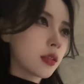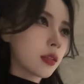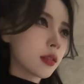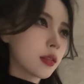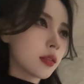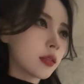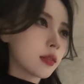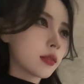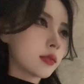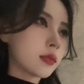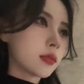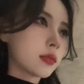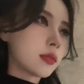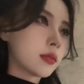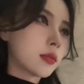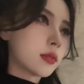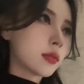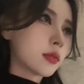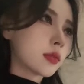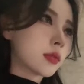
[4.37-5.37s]
摸是怎么
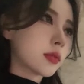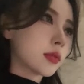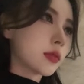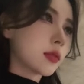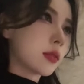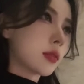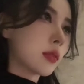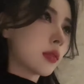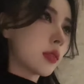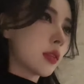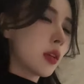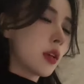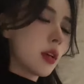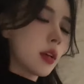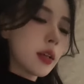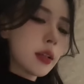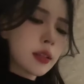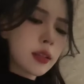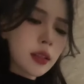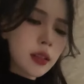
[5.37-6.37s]
又这么凶啊？
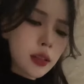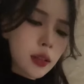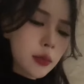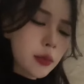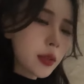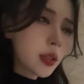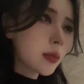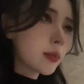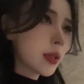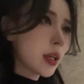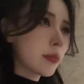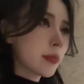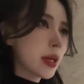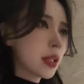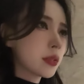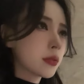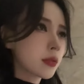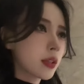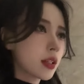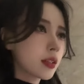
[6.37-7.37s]
你能不能把
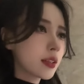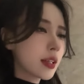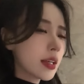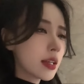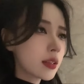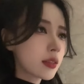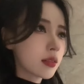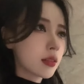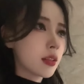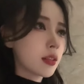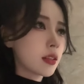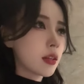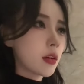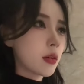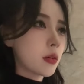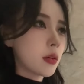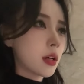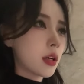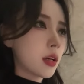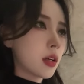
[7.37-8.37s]
马桶盖盖上再
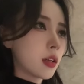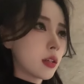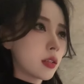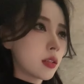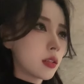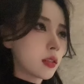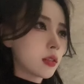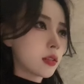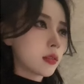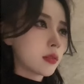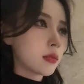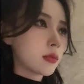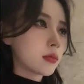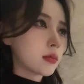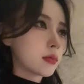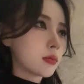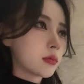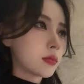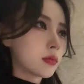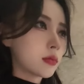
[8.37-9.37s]
尿啊？
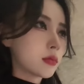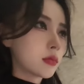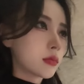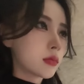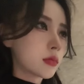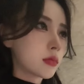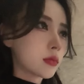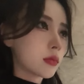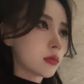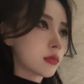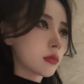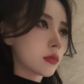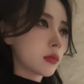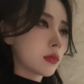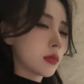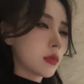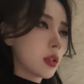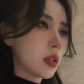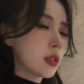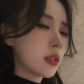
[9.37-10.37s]
人家不是忘了
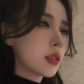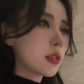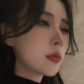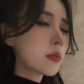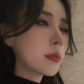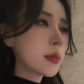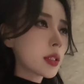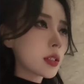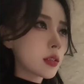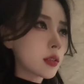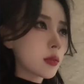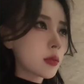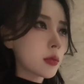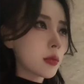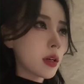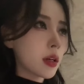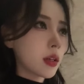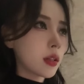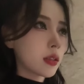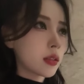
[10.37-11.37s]
吗？你怎么每次都
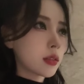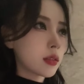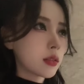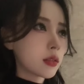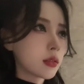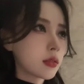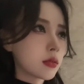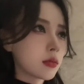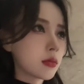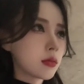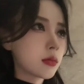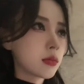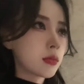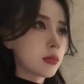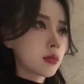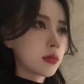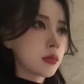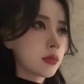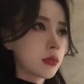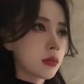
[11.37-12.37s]
忘？
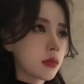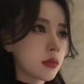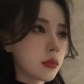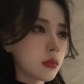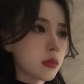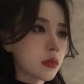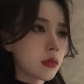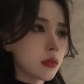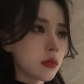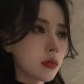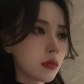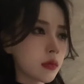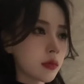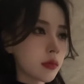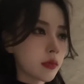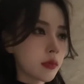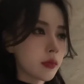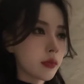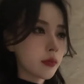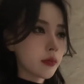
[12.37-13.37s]
也不是
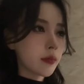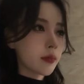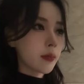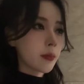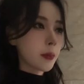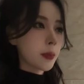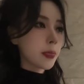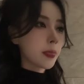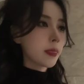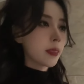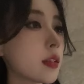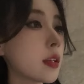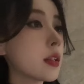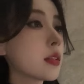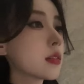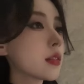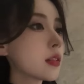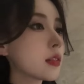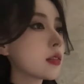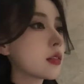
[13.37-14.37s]
每次吧？你
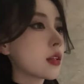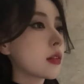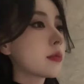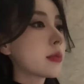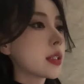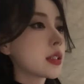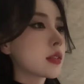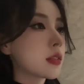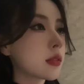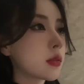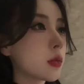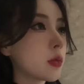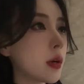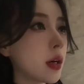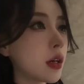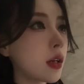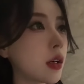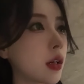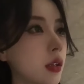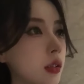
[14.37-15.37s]
还真想每次都
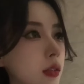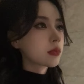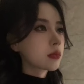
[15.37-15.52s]
忘哎？